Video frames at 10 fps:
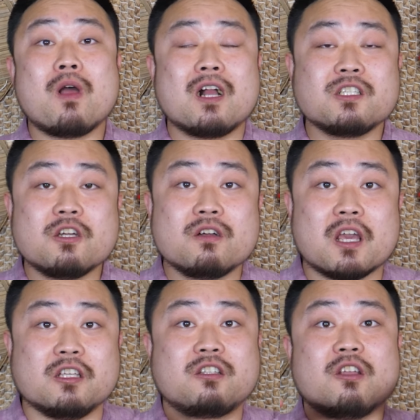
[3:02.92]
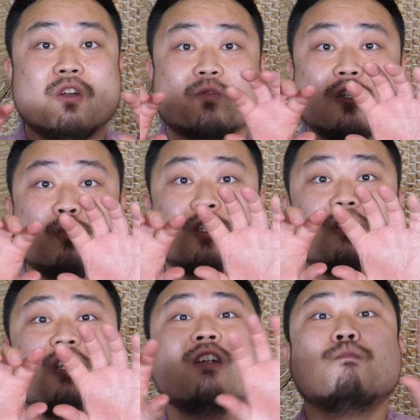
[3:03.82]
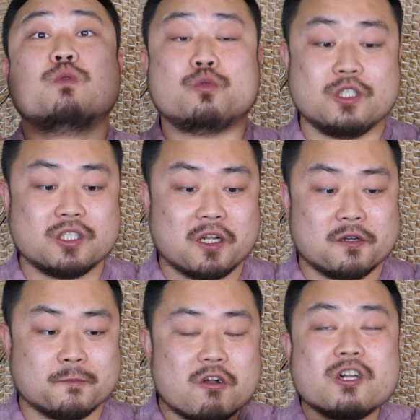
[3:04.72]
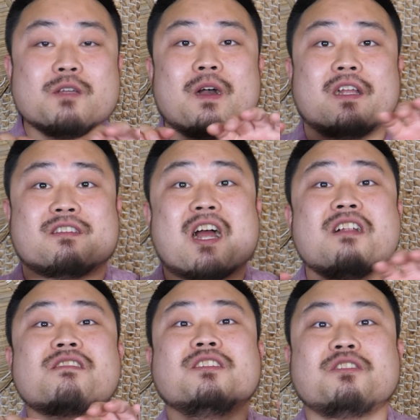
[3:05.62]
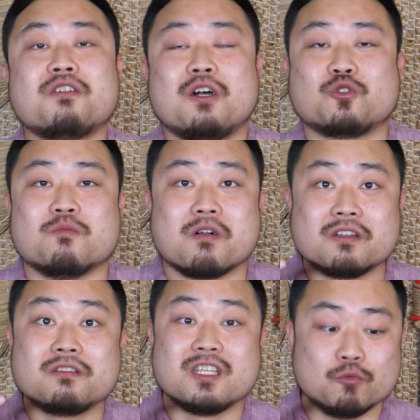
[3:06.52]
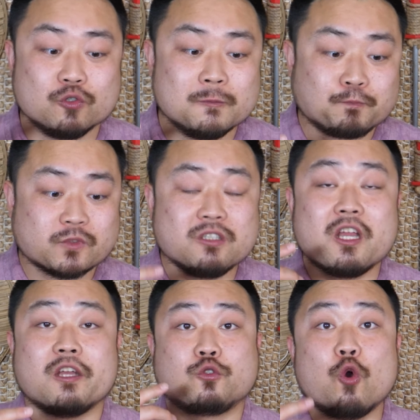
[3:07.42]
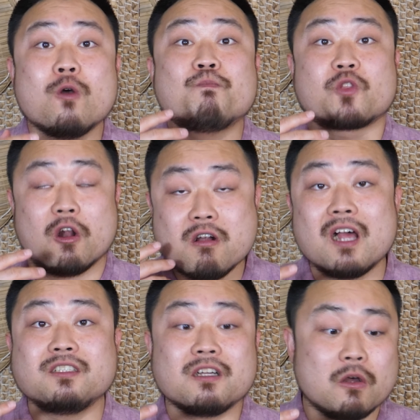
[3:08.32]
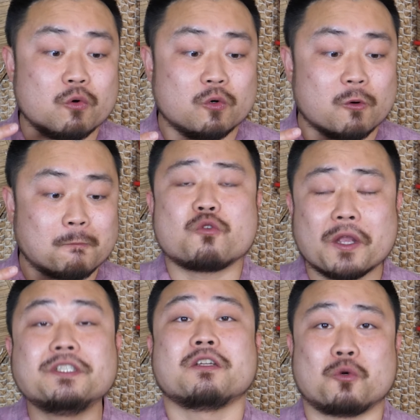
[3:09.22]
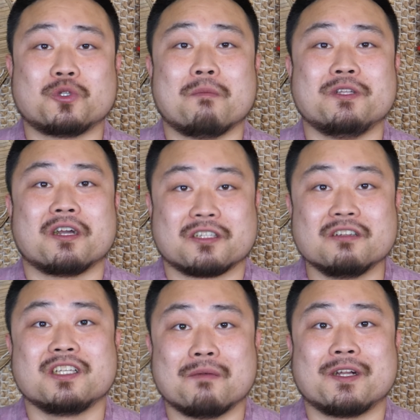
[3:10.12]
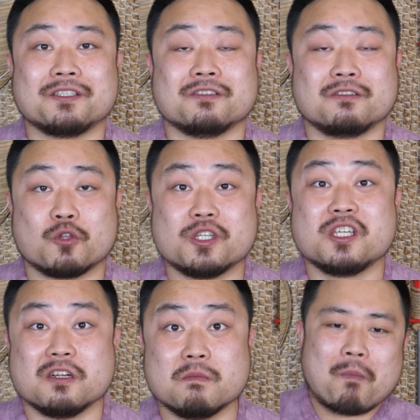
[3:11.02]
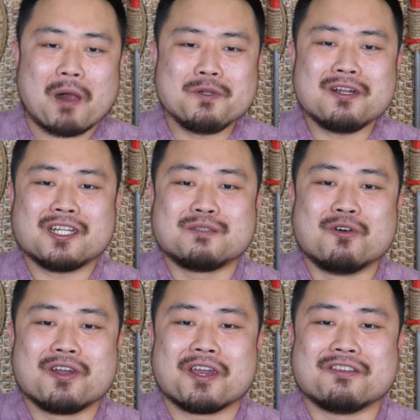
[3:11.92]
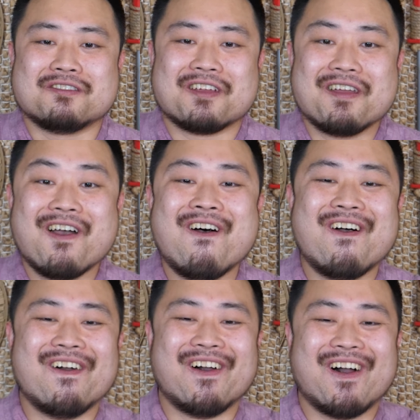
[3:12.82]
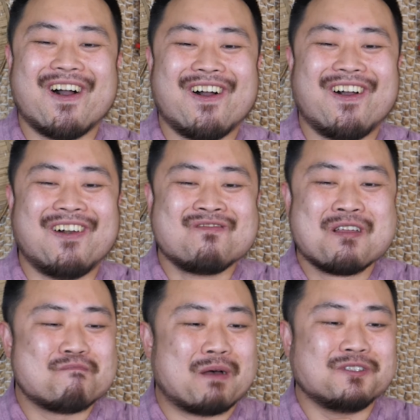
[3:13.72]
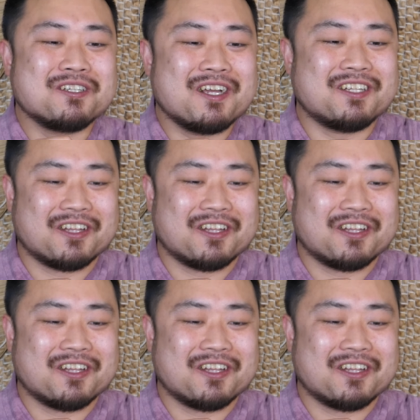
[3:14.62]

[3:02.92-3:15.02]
항정에 있던 그 기름 부분 있잖아요. 거기만 얇게 썰어가지고 먹는 기분? 근데 조금 덜 아삭하고 굉장히 고소합니다. 기름기가 많아서. 돼지기름. 밥이랑 같이 먹어야겠는데? 밥 생각이